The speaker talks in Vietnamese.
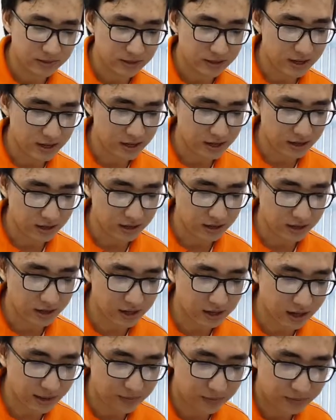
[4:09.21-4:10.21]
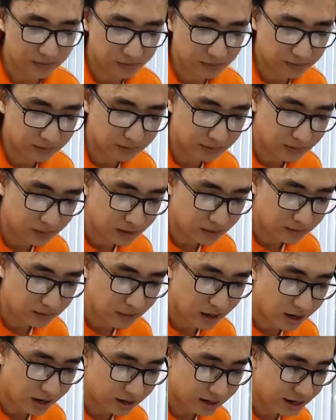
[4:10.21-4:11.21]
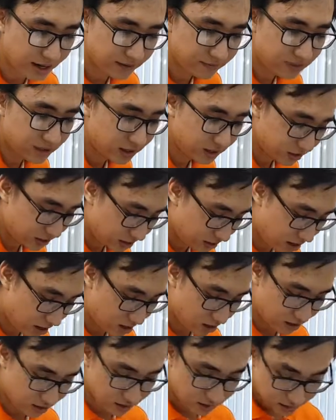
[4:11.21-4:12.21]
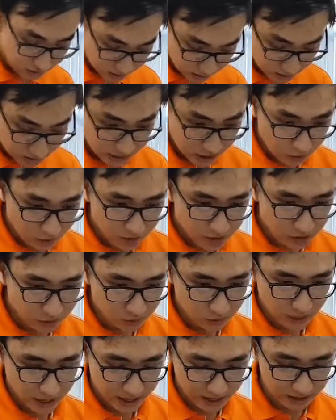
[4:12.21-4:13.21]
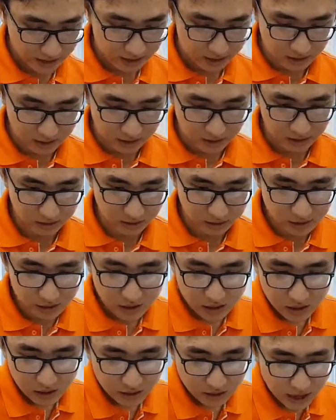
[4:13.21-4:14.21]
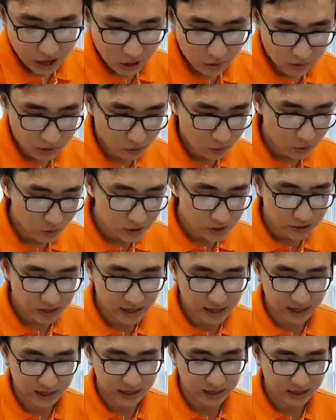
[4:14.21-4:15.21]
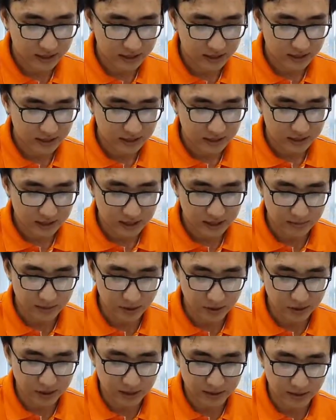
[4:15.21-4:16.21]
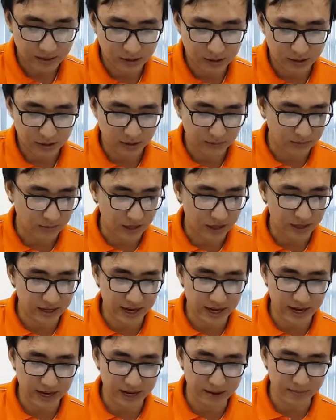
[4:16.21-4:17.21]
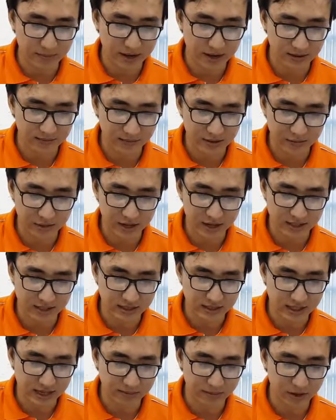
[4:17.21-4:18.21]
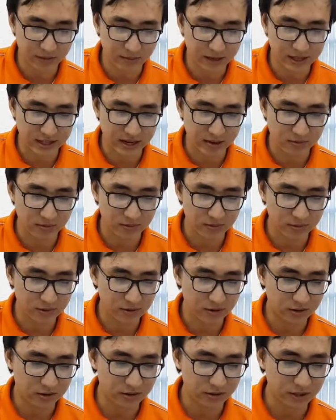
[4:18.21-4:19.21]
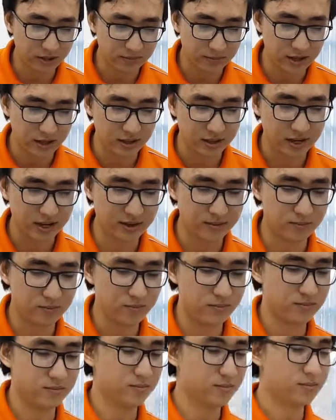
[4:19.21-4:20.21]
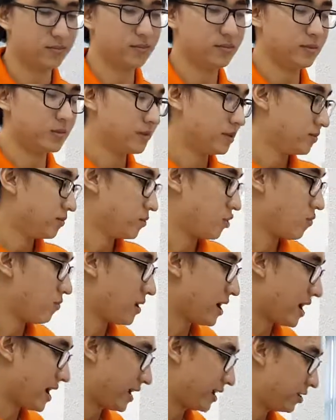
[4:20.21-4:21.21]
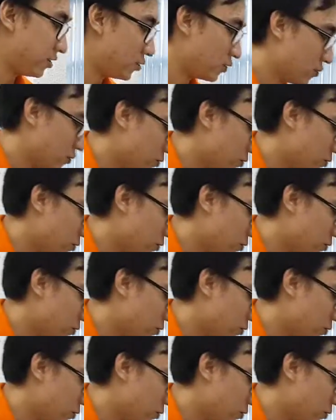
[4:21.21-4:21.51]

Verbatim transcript: Thì à, chỉ cần mở các vít ở 6 vít khoảng à, đầu và cuối như thế này thì mình có thể bật nhẹ cái nắp lên và có thể xem được bên trong con thiết bị TS 432 SU.